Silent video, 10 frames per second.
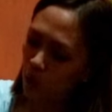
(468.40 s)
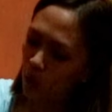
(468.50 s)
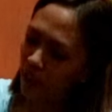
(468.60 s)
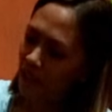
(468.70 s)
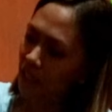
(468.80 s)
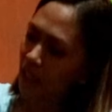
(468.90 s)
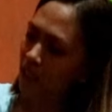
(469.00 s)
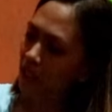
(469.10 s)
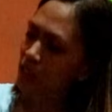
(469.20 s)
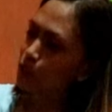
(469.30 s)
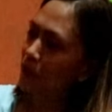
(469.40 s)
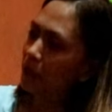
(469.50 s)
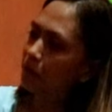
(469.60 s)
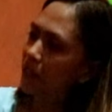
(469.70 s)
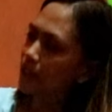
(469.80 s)
inyo. And then,
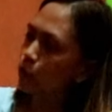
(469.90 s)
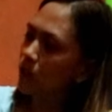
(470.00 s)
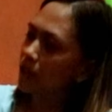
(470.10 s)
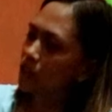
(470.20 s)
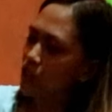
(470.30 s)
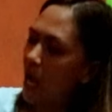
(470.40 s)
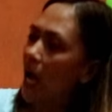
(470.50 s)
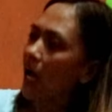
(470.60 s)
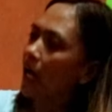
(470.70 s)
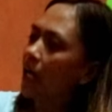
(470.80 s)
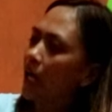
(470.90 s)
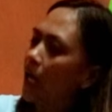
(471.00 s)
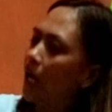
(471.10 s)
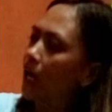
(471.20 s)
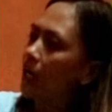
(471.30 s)
in-spray paint ko lang siya
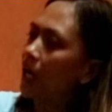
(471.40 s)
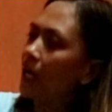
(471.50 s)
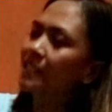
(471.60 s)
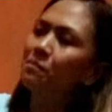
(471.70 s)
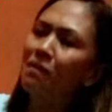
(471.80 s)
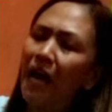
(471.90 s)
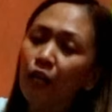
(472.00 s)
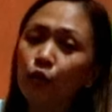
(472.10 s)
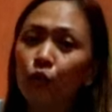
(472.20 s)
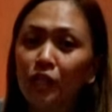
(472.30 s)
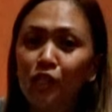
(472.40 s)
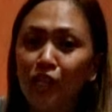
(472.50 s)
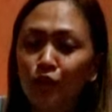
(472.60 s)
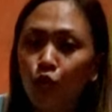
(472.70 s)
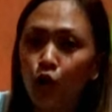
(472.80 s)
uh, kasi black yung
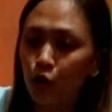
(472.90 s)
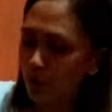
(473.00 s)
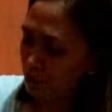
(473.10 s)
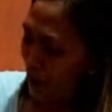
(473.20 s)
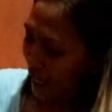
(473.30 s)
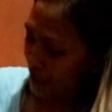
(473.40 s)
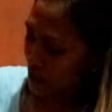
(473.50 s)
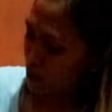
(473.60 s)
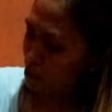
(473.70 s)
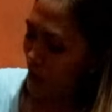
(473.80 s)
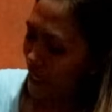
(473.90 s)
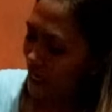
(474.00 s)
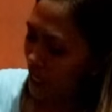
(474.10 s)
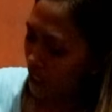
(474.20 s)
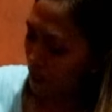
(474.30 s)
original color ng pants.
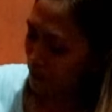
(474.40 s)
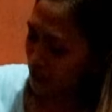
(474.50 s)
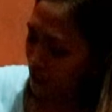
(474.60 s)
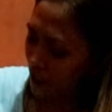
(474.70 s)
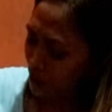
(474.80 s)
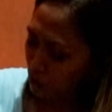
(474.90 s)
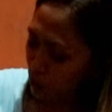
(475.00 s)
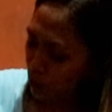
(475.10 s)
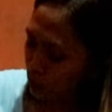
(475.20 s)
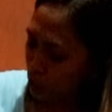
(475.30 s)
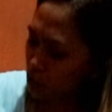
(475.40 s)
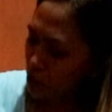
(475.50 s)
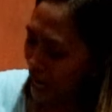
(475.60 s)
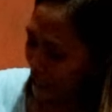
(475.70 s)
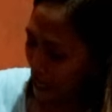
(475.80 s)
Para lang kapag dinikit mo yung
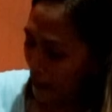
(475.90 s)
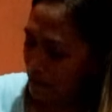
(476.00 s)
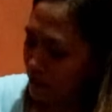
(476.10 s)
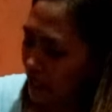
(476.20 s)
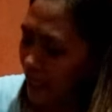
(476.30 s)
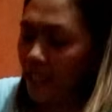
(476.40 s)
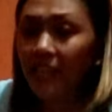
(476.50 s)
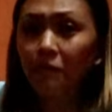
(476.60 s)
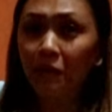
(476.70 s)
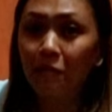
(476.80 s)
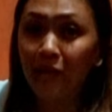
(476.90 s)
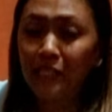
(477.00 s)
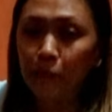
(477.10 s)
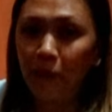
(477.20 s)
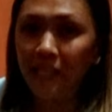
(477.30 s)
kutsara, and then may
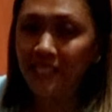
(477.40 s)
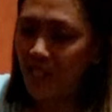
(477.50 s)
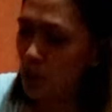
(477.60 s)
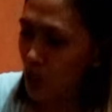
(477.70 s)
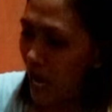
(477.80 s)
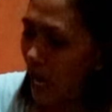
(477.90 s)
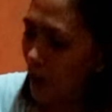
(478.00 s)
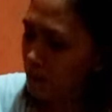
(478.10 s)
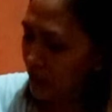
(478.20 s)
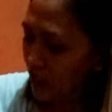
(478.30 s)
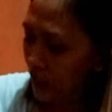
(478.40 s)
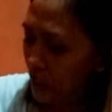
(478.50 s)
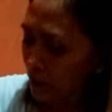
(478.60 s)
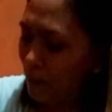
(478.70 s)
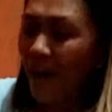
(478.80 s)
mga spaces siya,
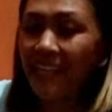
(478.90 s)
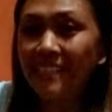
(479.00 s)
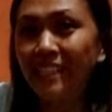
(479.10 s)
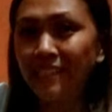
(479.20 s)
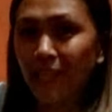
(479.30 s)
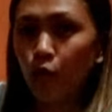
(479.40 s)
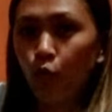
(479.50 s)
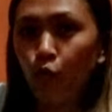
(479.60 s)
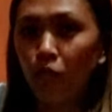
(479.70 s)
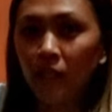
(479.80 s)
pangit kasi kung